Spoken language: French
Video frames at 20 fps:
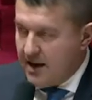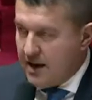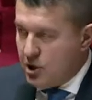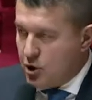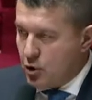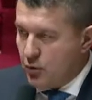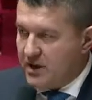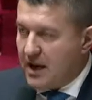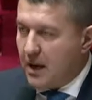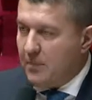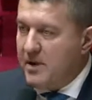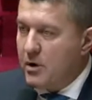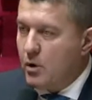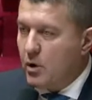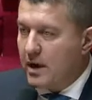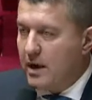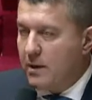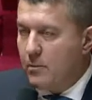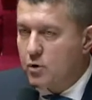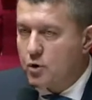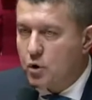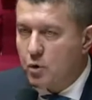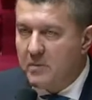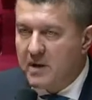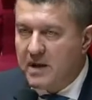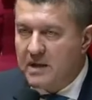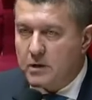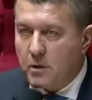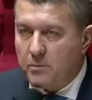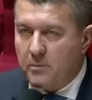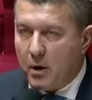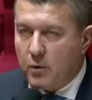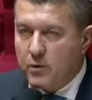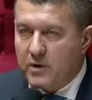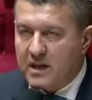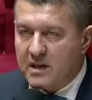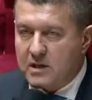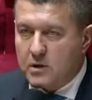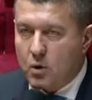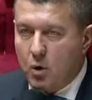Et je terminerai, Monsieur le Ministre, par
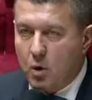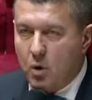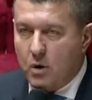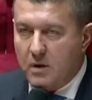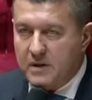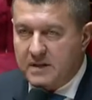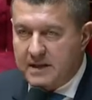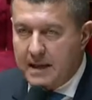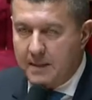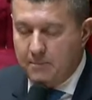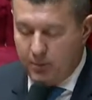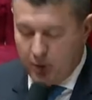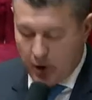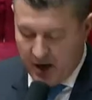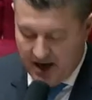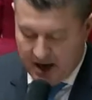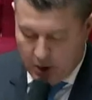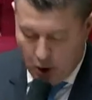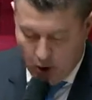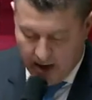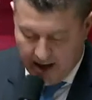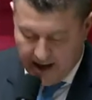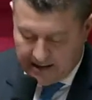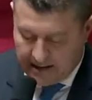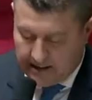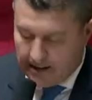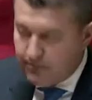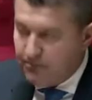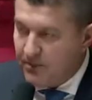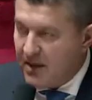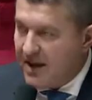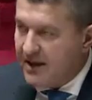une question simple et concrète.